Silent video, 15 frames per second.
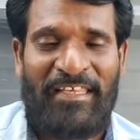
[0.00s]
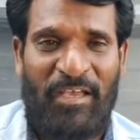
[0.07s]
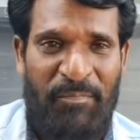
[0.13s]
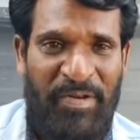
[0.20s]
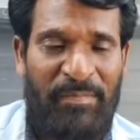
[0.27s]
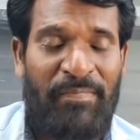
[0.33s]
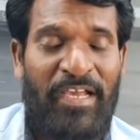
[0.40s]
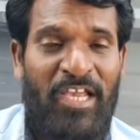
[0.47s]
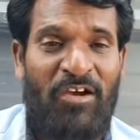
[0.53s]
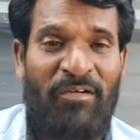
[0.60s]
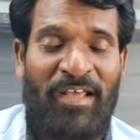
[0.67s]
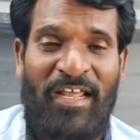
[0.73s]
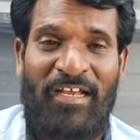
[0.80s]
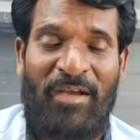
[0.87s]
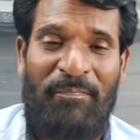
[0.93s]
எப்படி
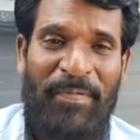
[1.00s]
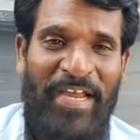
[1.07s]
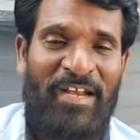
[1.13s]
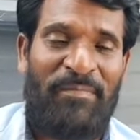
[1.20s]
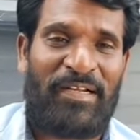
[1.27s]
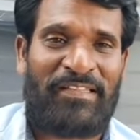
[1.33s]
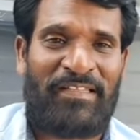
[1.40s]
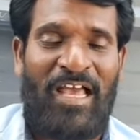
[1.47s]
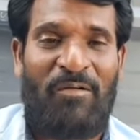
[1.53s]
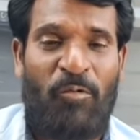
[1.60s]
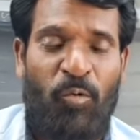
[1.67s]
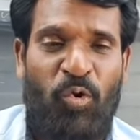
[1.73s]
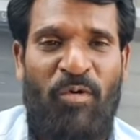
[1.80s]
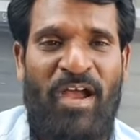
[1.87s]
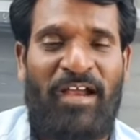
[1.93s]
பயோவாராக பயன்படுத்தலாம்
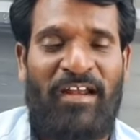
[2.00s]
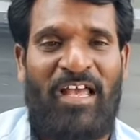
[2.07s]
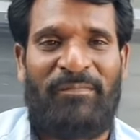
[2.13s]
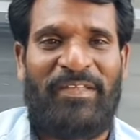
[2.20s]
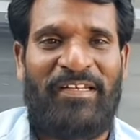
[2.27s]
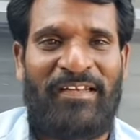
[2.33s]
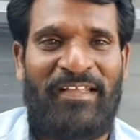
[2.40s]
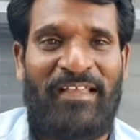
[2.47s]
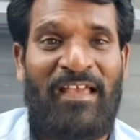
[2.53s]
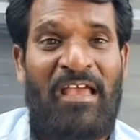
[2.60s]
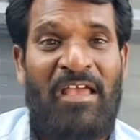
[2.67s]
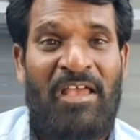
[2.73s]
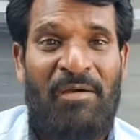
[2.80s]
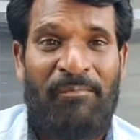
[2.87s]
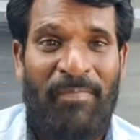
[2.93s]
உருவாக்கலாம் என்று
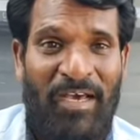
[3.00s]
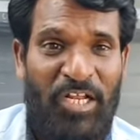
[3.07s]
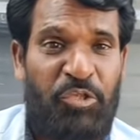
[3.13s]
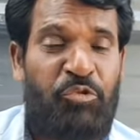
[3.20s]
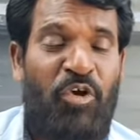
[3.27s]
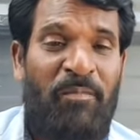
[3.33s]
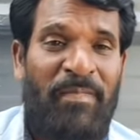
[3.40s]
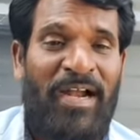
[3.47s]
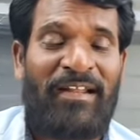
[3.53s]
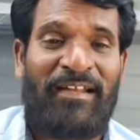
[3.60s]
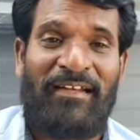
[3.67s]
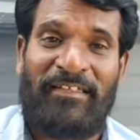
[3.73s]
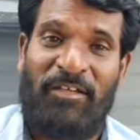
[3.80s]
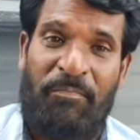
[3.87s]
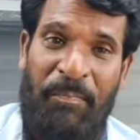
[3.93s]
மருத்துவ
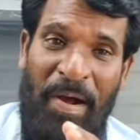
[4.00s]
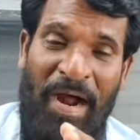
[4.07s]
மாணவர்களுக்கு